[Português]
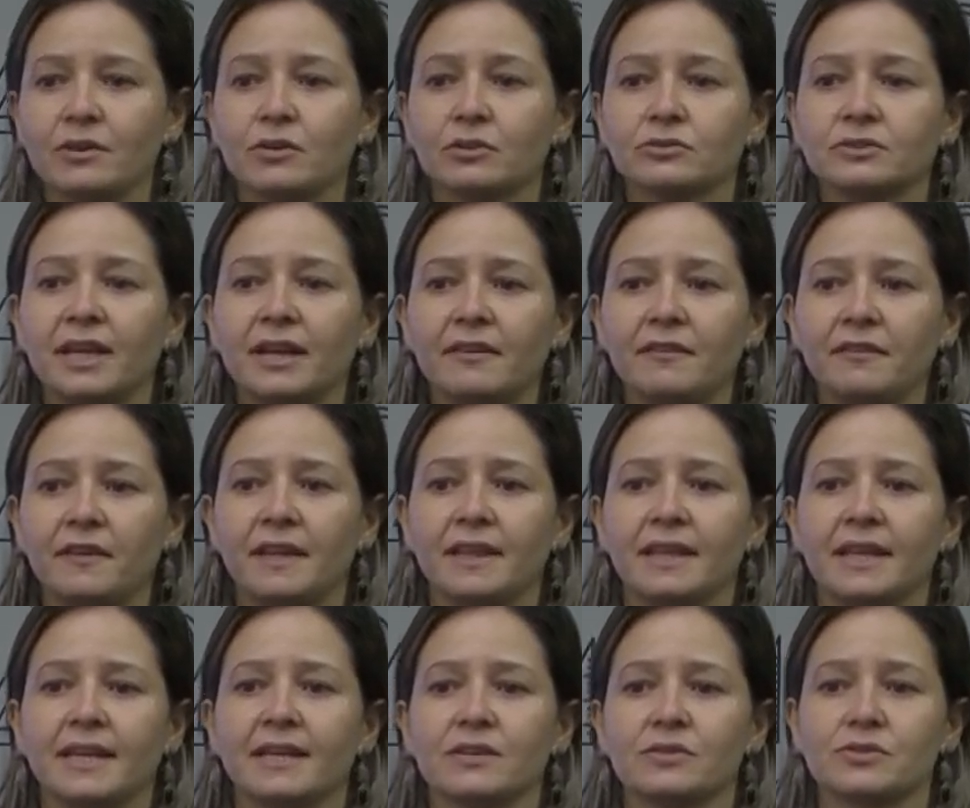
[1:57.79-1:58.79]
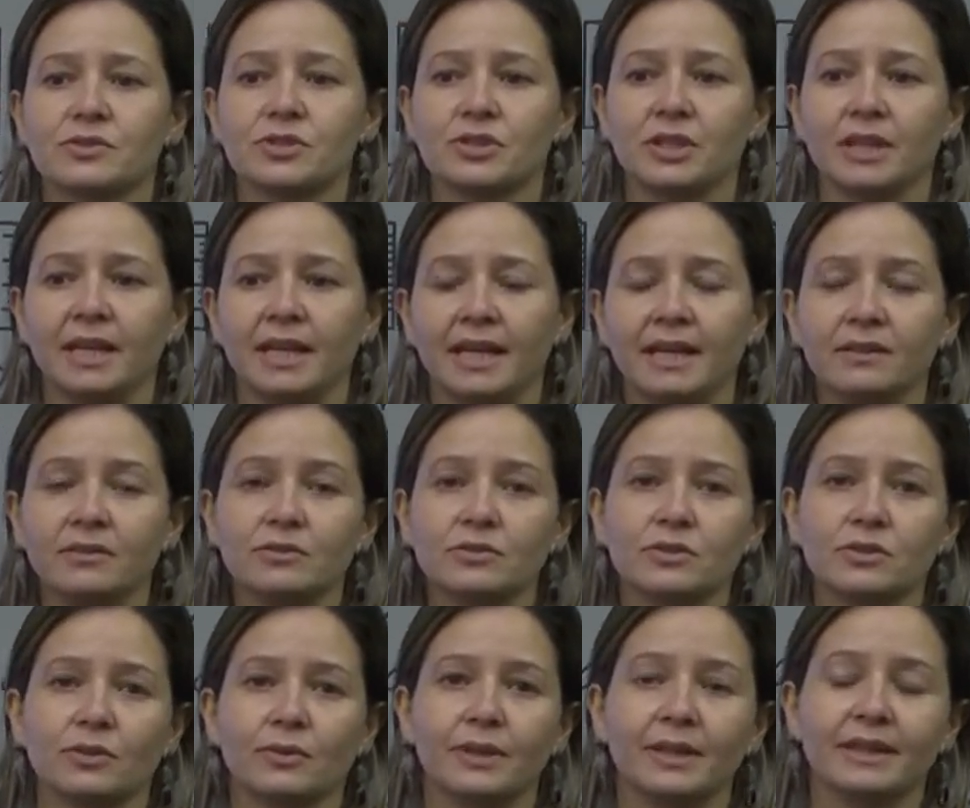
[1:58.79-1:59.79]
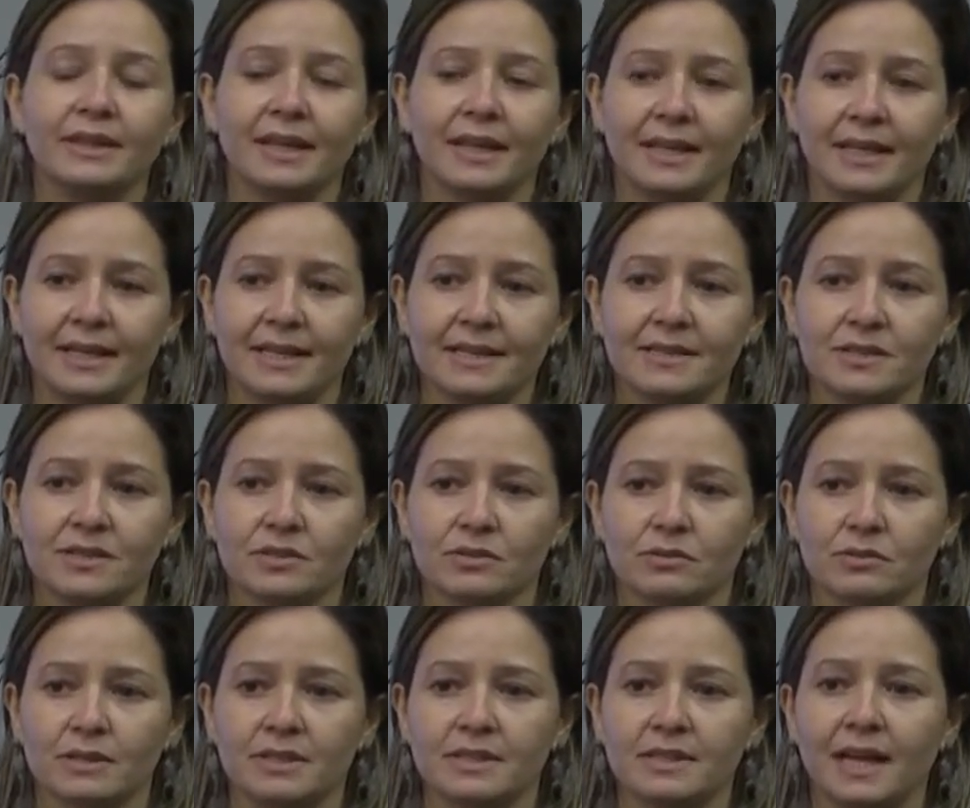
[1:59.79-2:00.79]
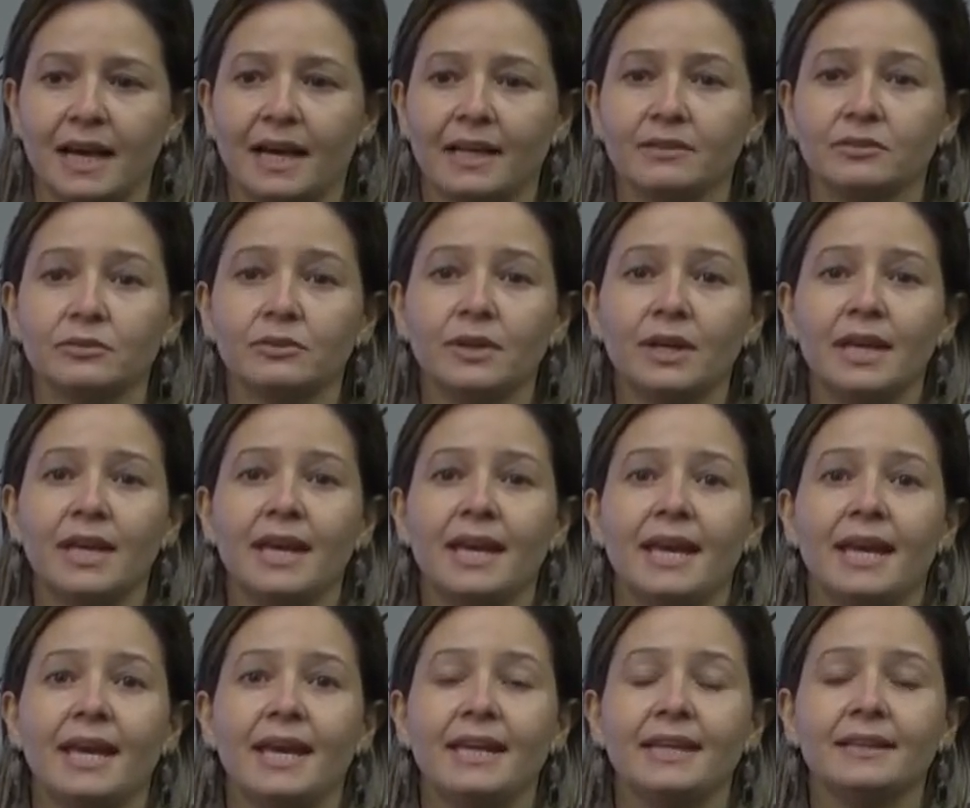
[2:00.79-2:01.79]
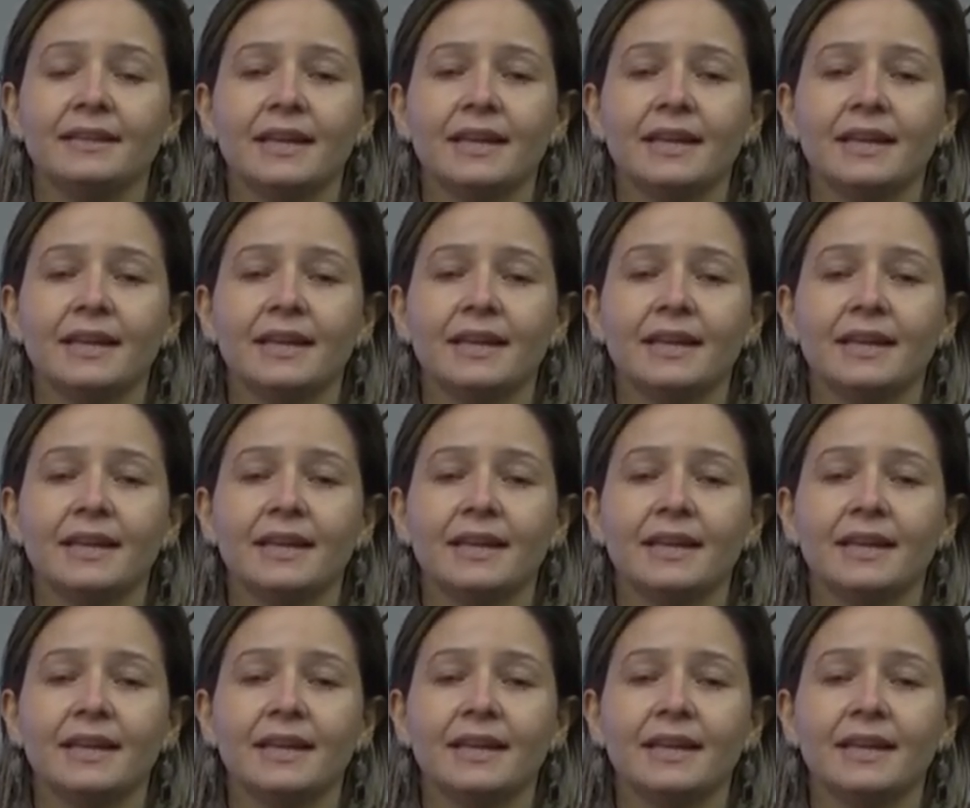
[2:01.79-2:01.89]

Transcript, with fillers: ou defender os direitos ou interesses do Estado em